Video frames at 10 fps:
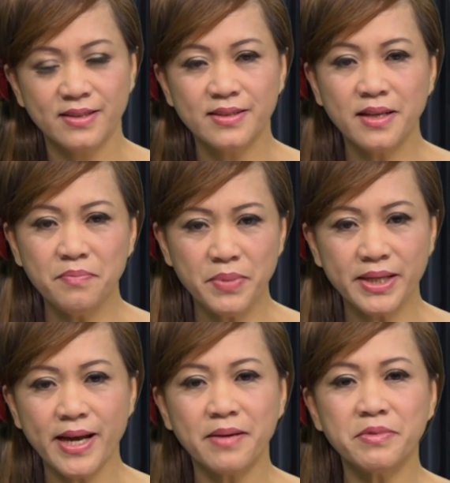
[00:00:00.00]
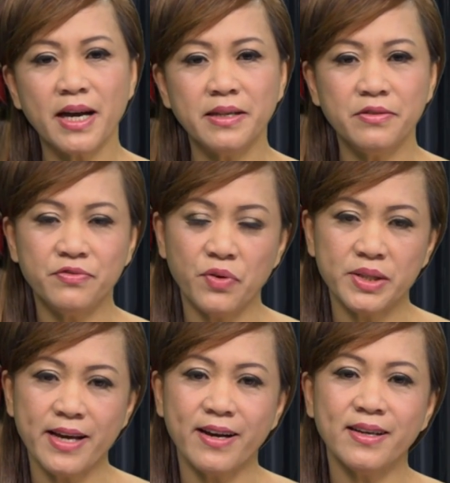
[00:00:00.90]
Tin miền Nam
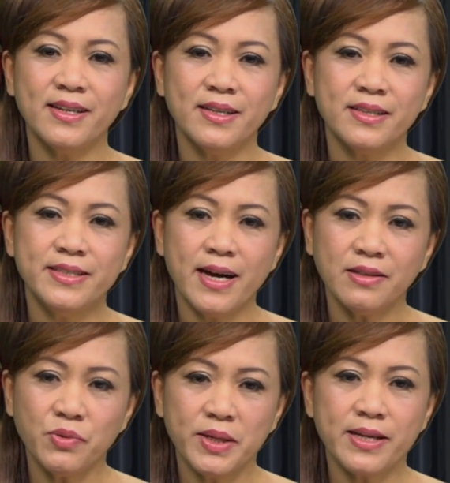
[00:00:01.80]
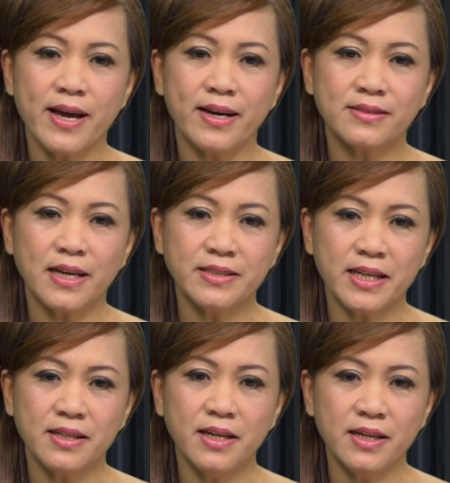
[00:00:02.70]
California giá thuê nhà tăng
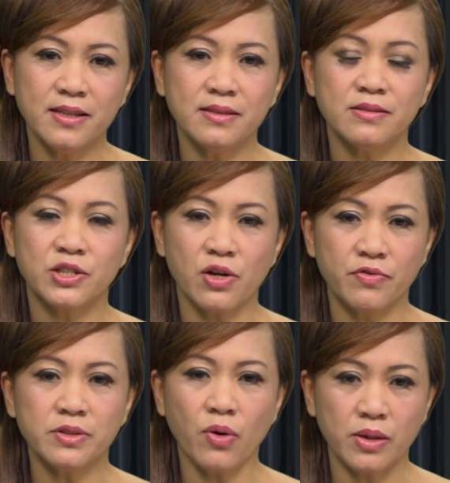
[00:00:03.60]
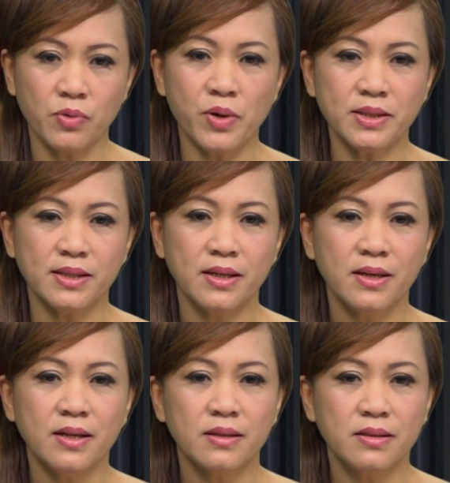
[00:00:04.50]
nhanh hơn so với toàn quốc.
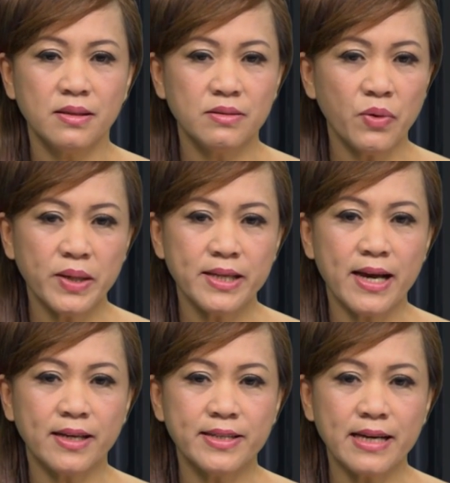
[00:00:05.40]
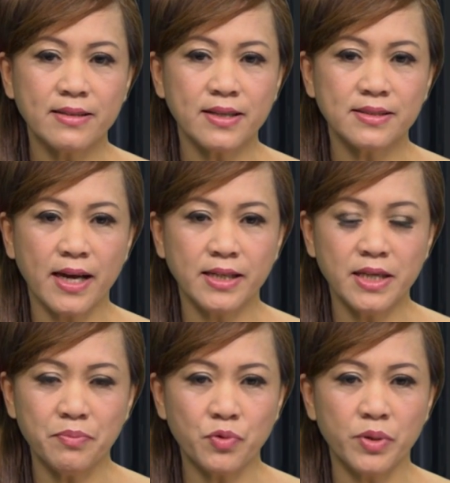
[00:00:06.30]
Tiền thuê nhà gia tăng tại
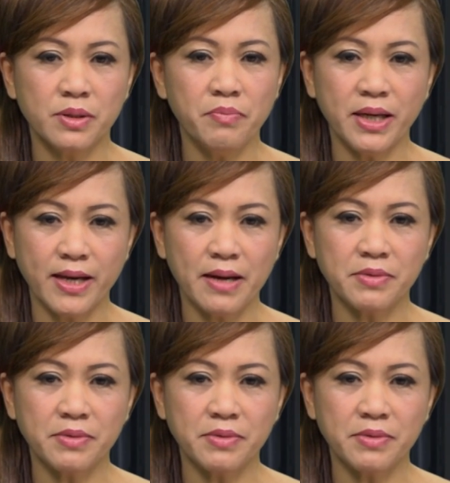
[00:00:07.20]
5 quận miền Nam